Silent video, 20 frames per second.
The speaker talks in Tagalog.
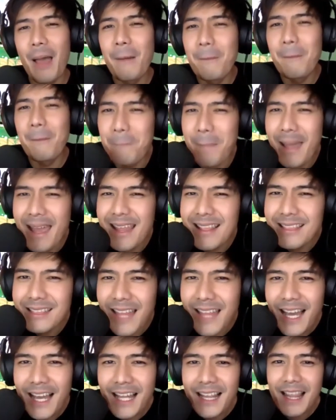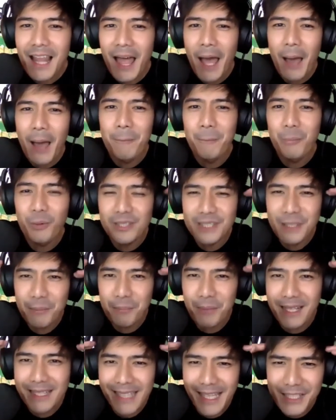mental
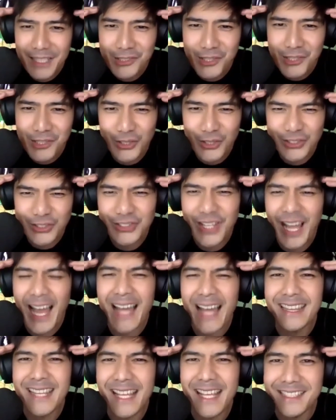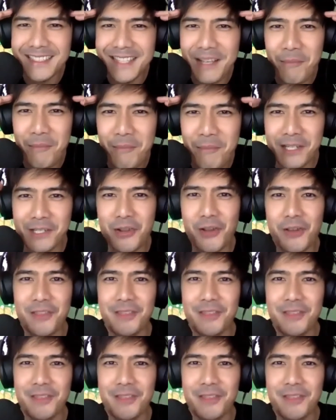multiplication at estimation.